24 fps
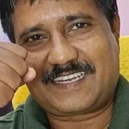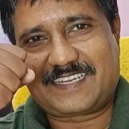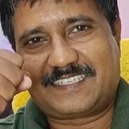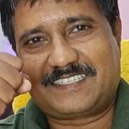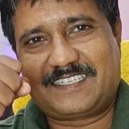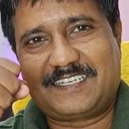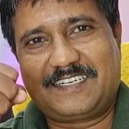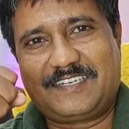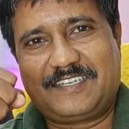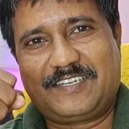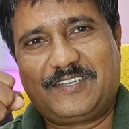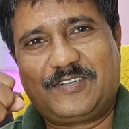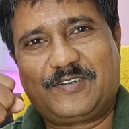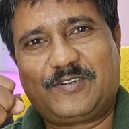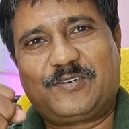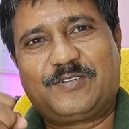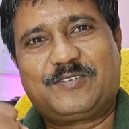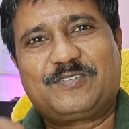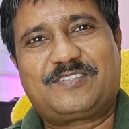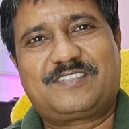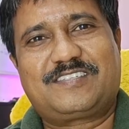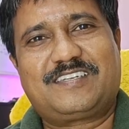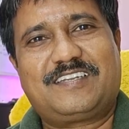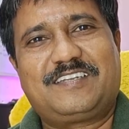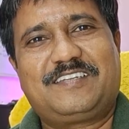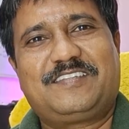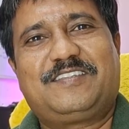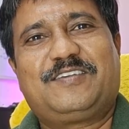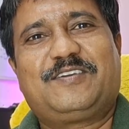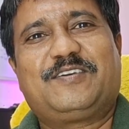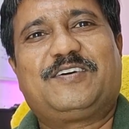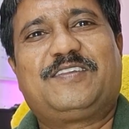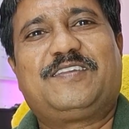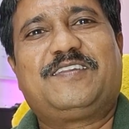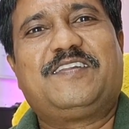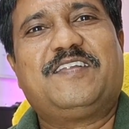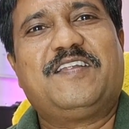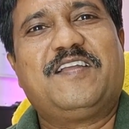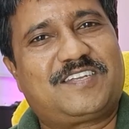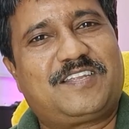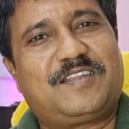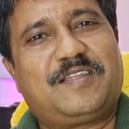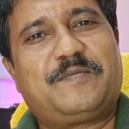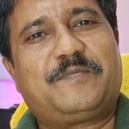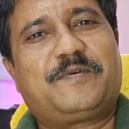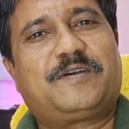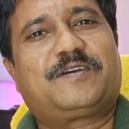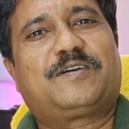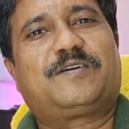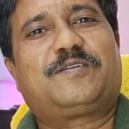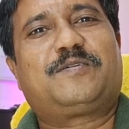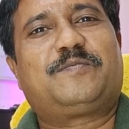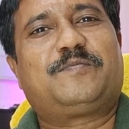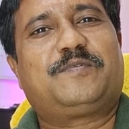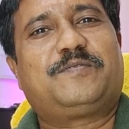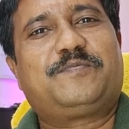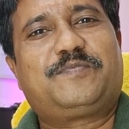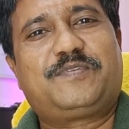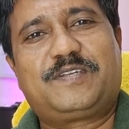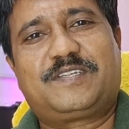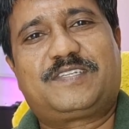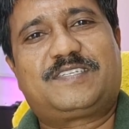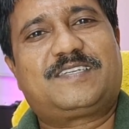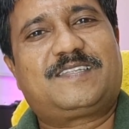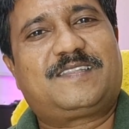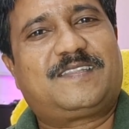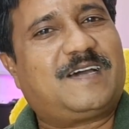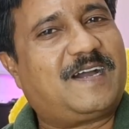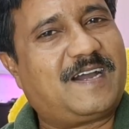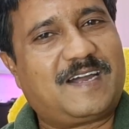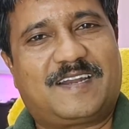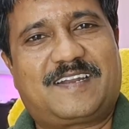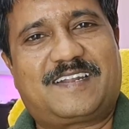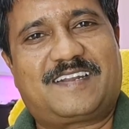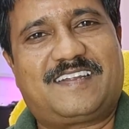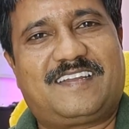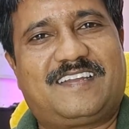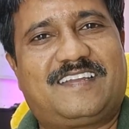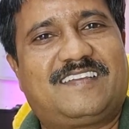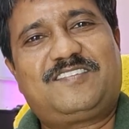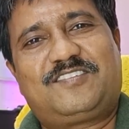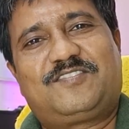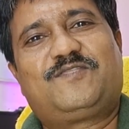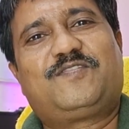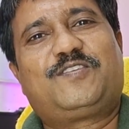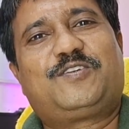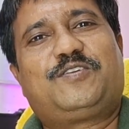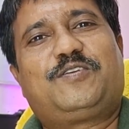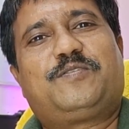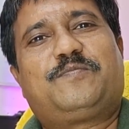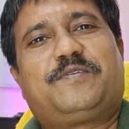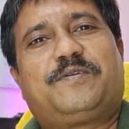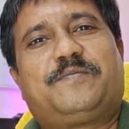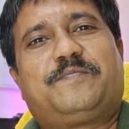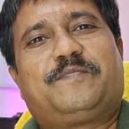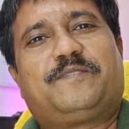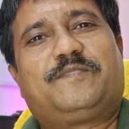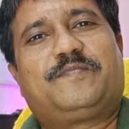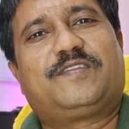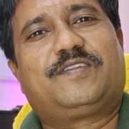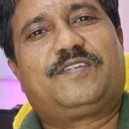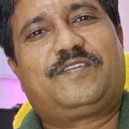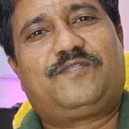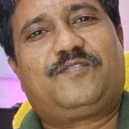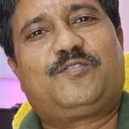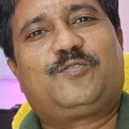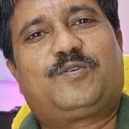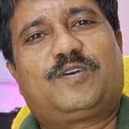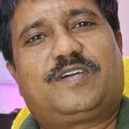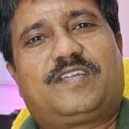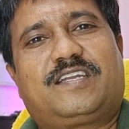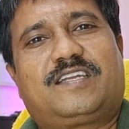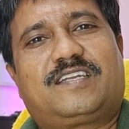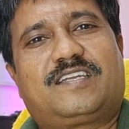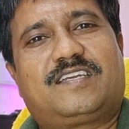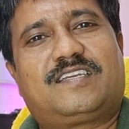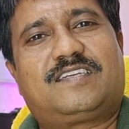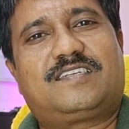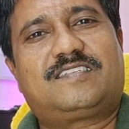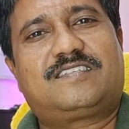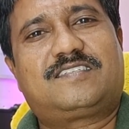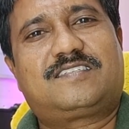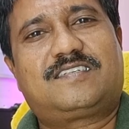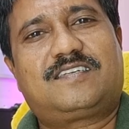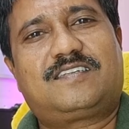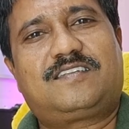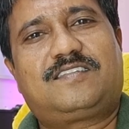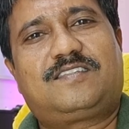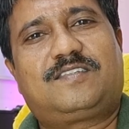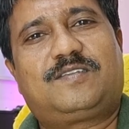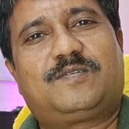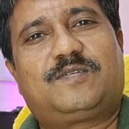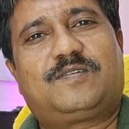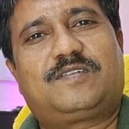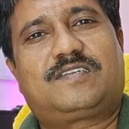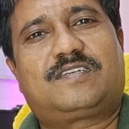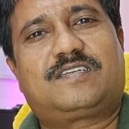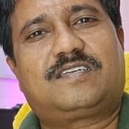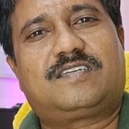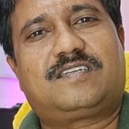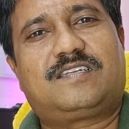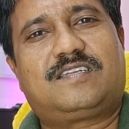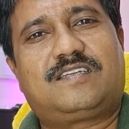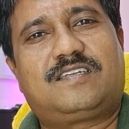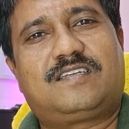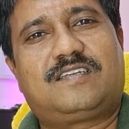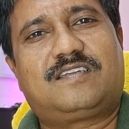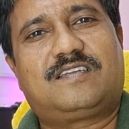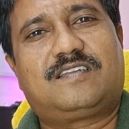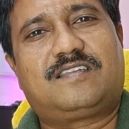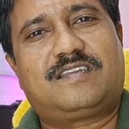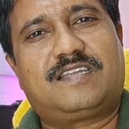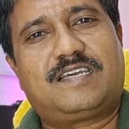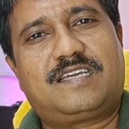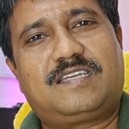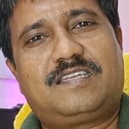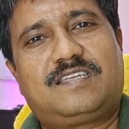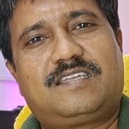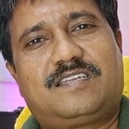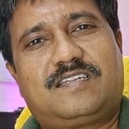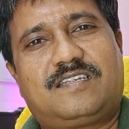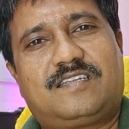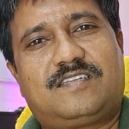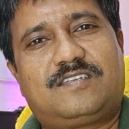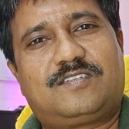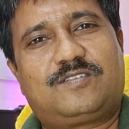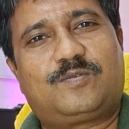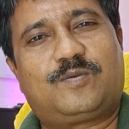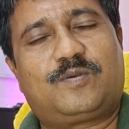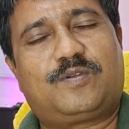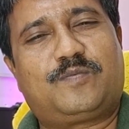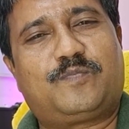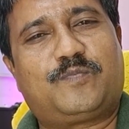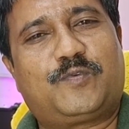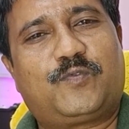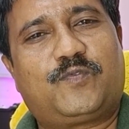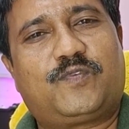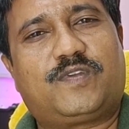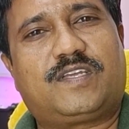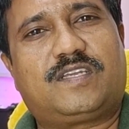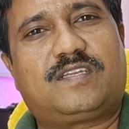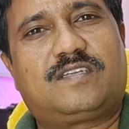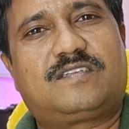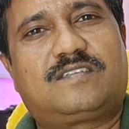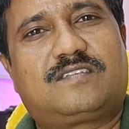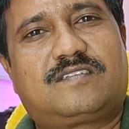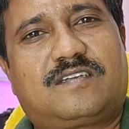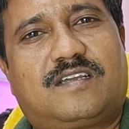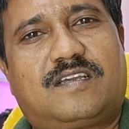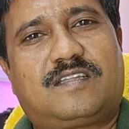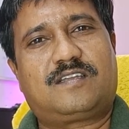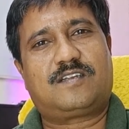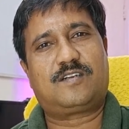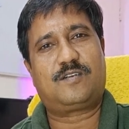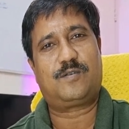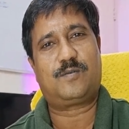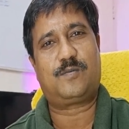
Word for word: एक्शन हीरो सनी देओल सिनेमाघरों में फिर से दहाड़ रहे हैं इस वीडियो में रिव्यू करेंगे सनी देओल की नई रिलीज हुई मूवी गदर